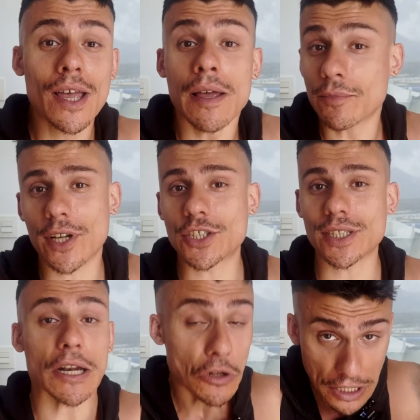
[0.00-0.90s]
Bisogna
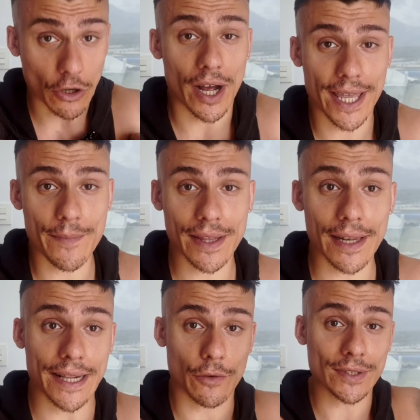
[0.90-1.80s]
accettare, io dico anche ai miei
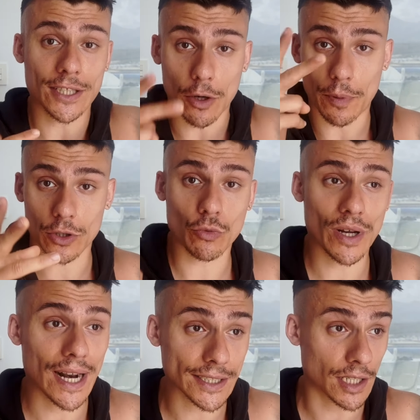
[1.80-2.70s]
atleti, quest'anno porto due
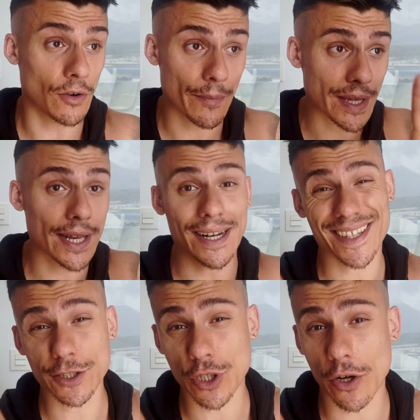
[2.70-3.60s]
classiche e una bikini, è il
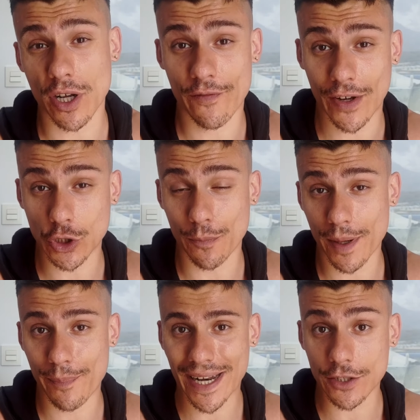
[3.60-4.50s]
terzo anno che faccio il
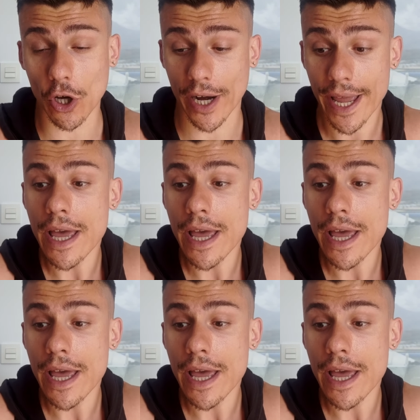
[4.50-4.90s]
preparatore.